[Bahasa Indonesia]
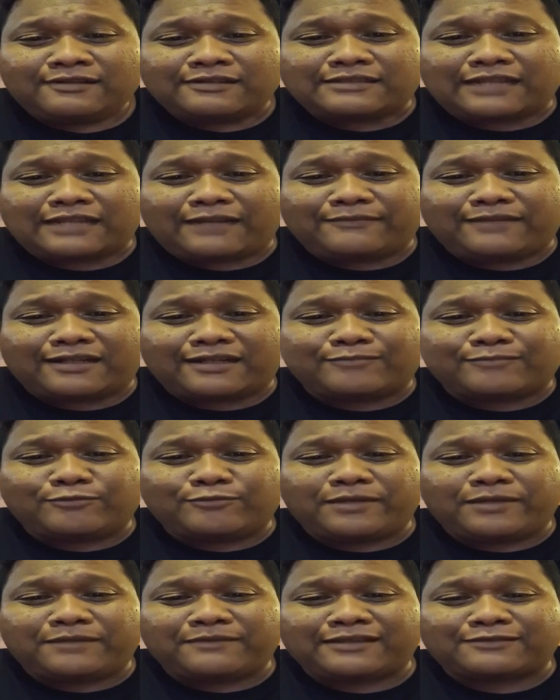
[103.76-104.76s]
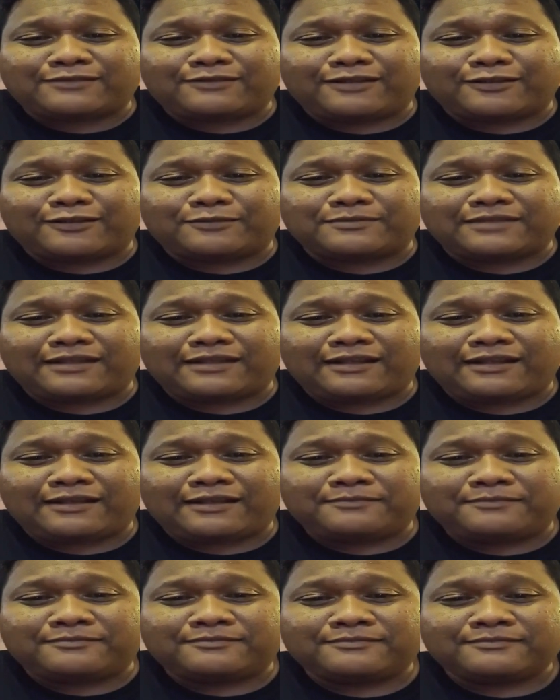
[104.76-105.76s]
salam dari Kebumen mas
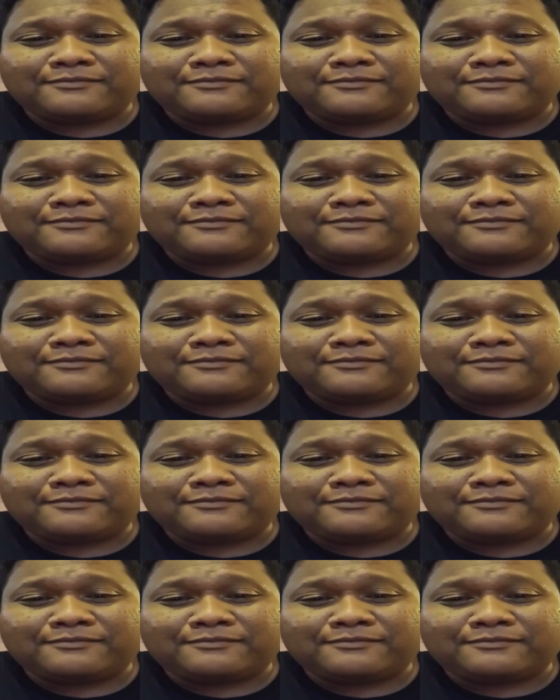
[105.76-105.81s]
waalaikumsalam